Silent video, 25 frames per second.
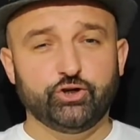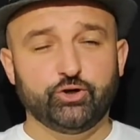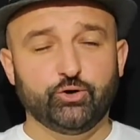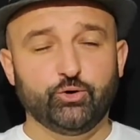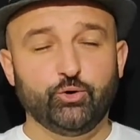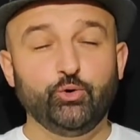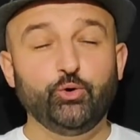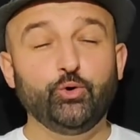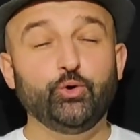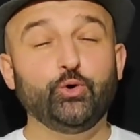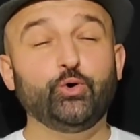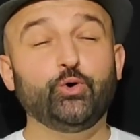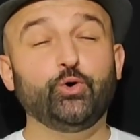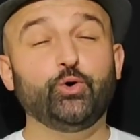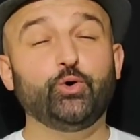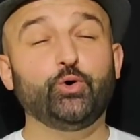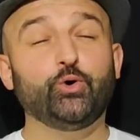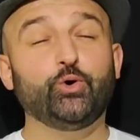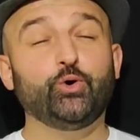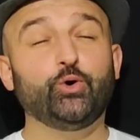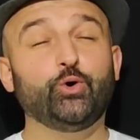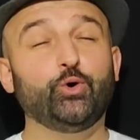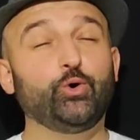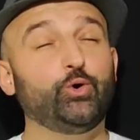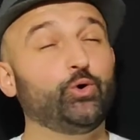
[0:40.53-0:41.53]

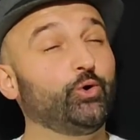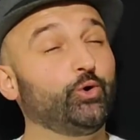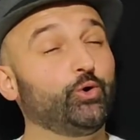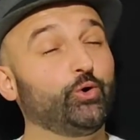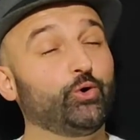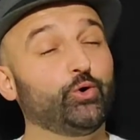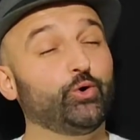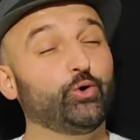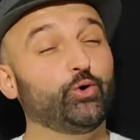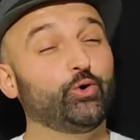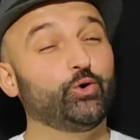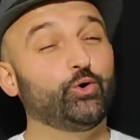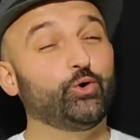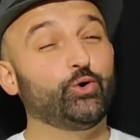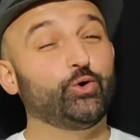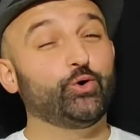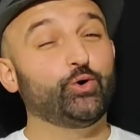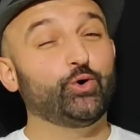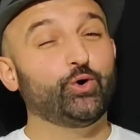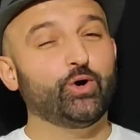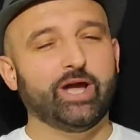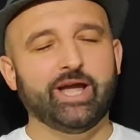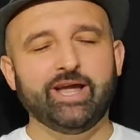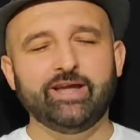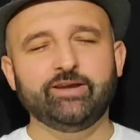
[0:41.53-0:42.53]
Hu
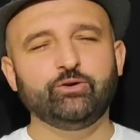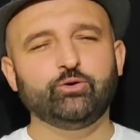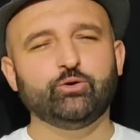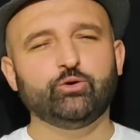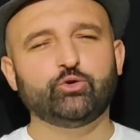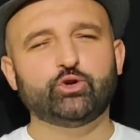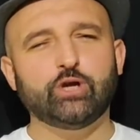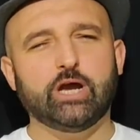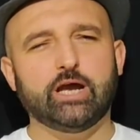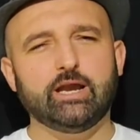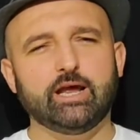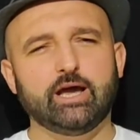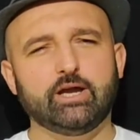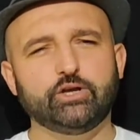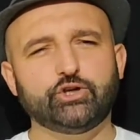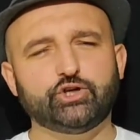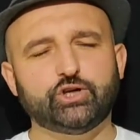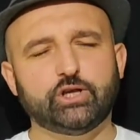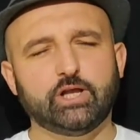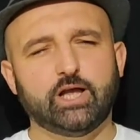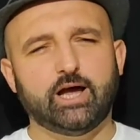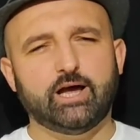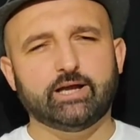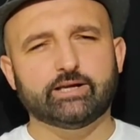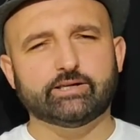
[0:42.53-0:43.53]
hu. En güzel
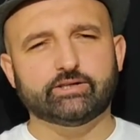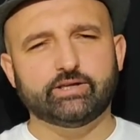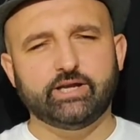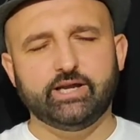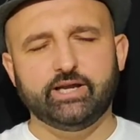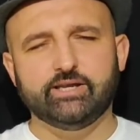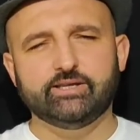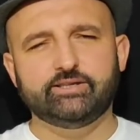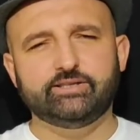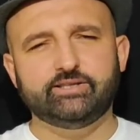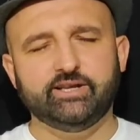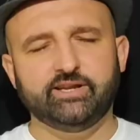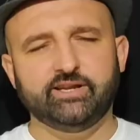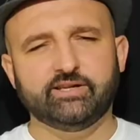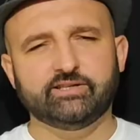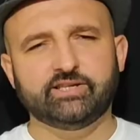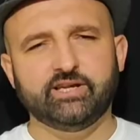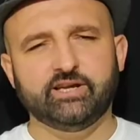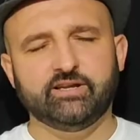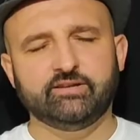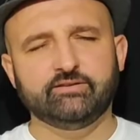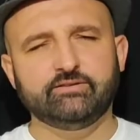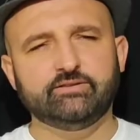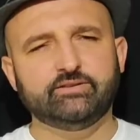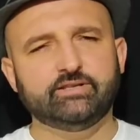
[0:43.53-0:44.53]
aşklar
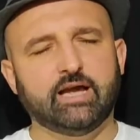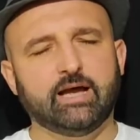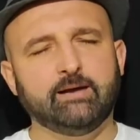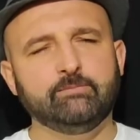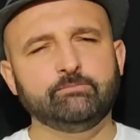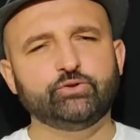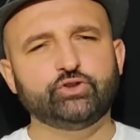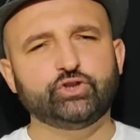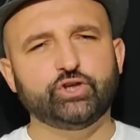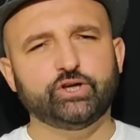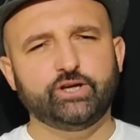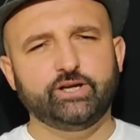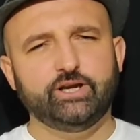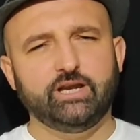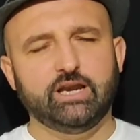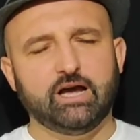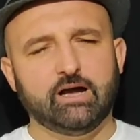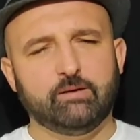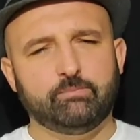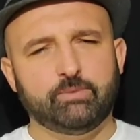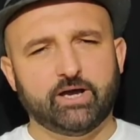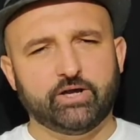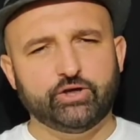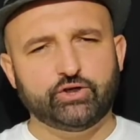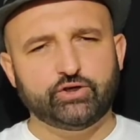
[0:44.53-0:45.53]
reisinizin
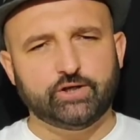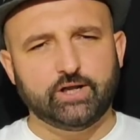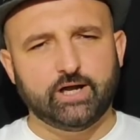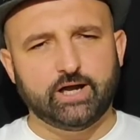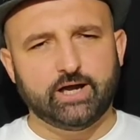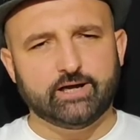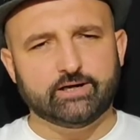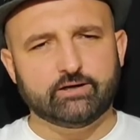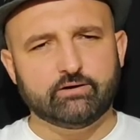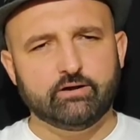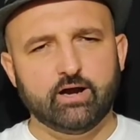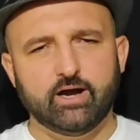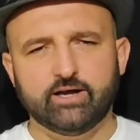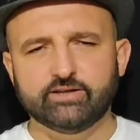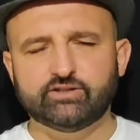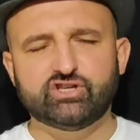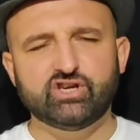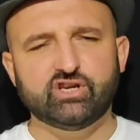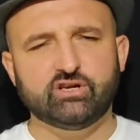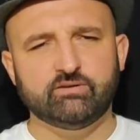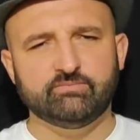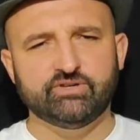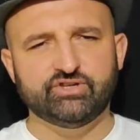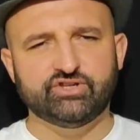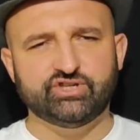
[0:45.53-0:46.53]
zamcıyla başlar.
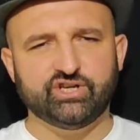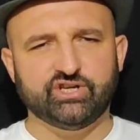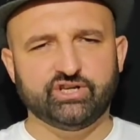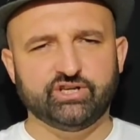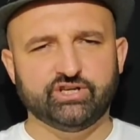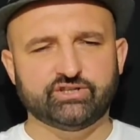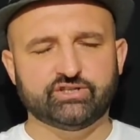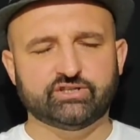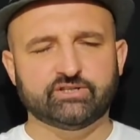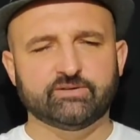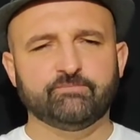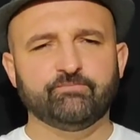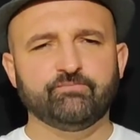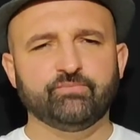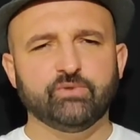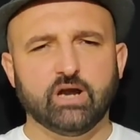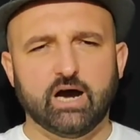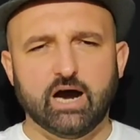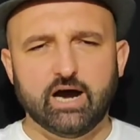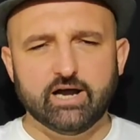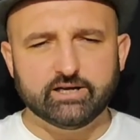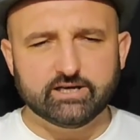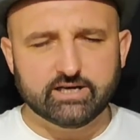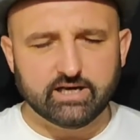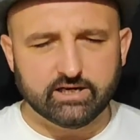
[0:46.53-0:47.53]
Hazır mısınız
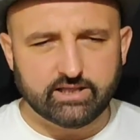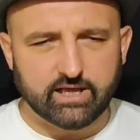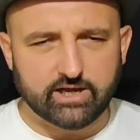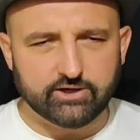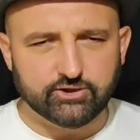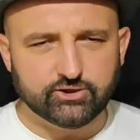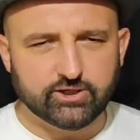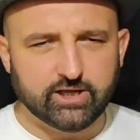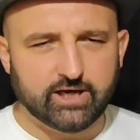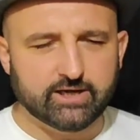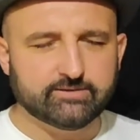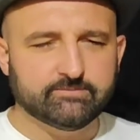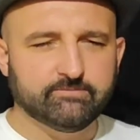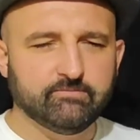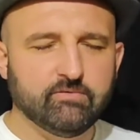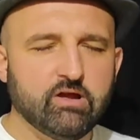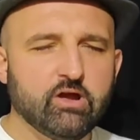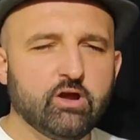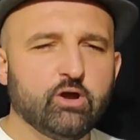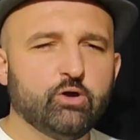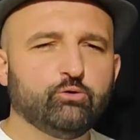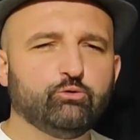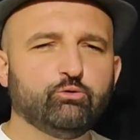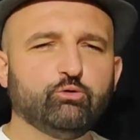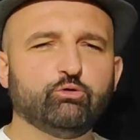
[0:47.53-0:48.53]
arkadaşlar?
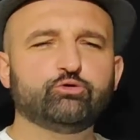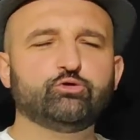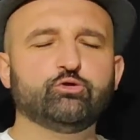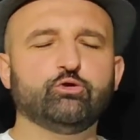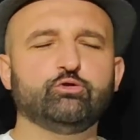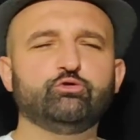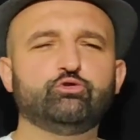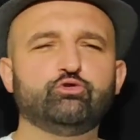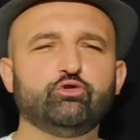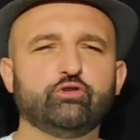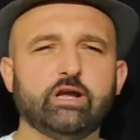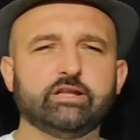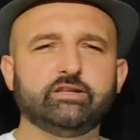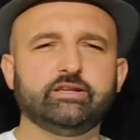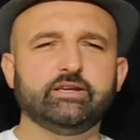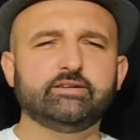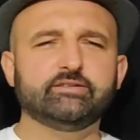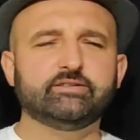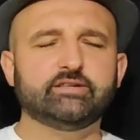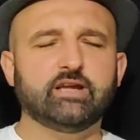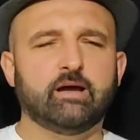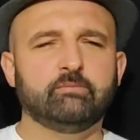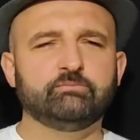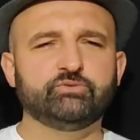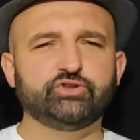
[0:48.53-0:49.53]
Uzun süredir
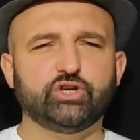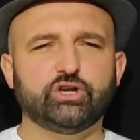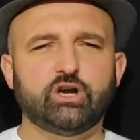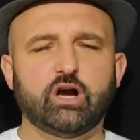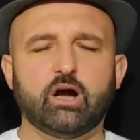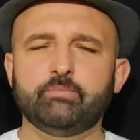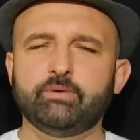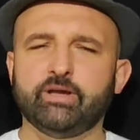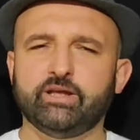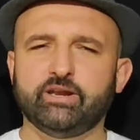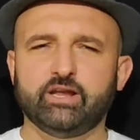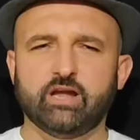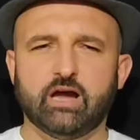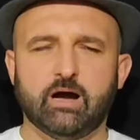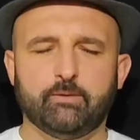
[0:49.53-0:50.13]
zamcık haberi